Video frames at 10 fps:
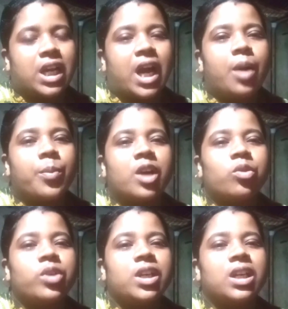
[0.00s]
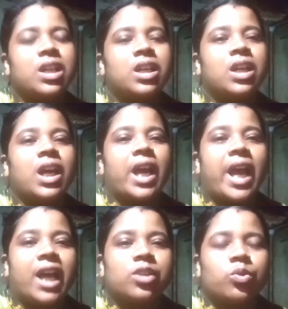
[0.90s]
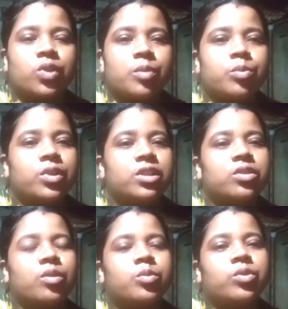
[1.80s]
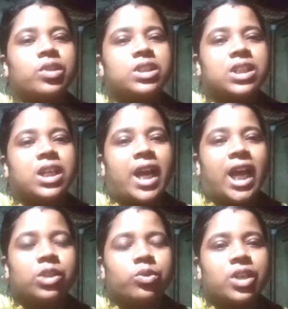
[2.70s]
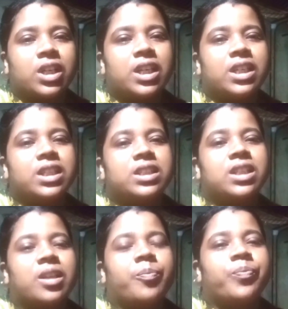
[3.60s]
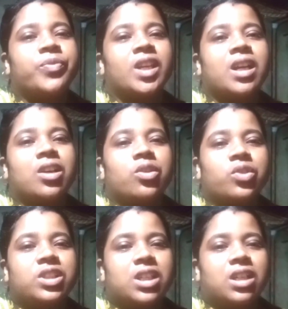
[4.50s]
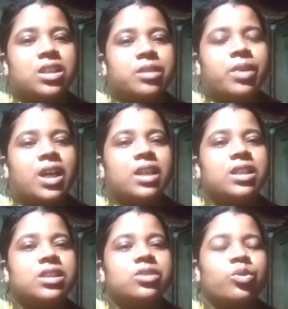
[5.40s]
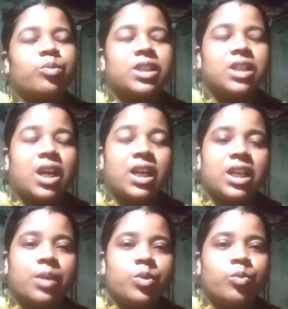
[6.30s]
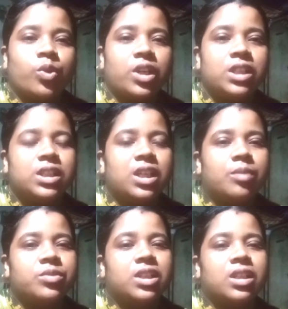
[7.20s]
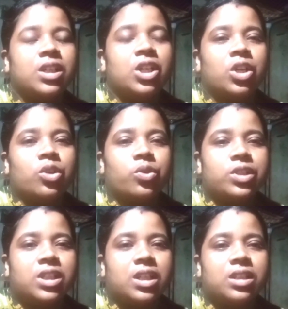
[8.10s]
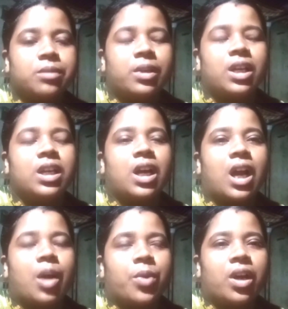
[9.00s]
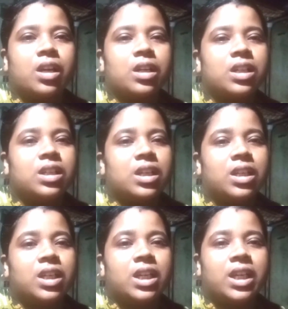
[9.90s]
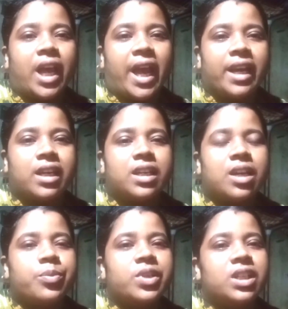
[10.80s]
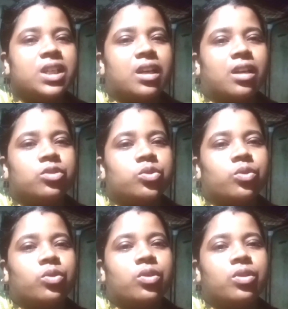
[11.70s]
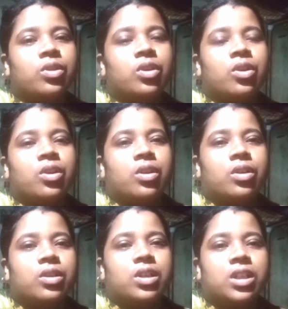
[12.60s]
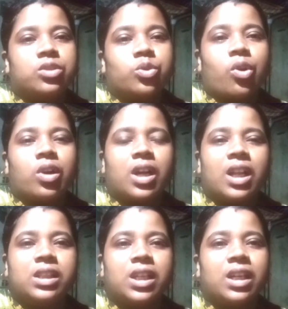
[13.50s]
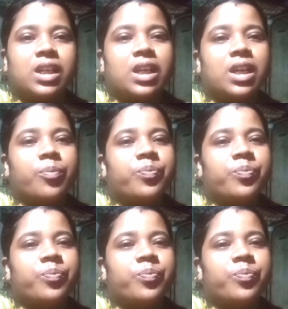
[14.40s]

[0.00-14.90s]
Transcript: যে আমার হয়ে এতটা পরিশ্রম করেছে এতটা খেটেছে রোজিনা দি ভাই তোমাদের আগে আমি বলেছিলাম যে রোজিনা দি ভাই আমার এই অ্যাডটা ফিরিয়ে আনার জন্য সকাল থেকে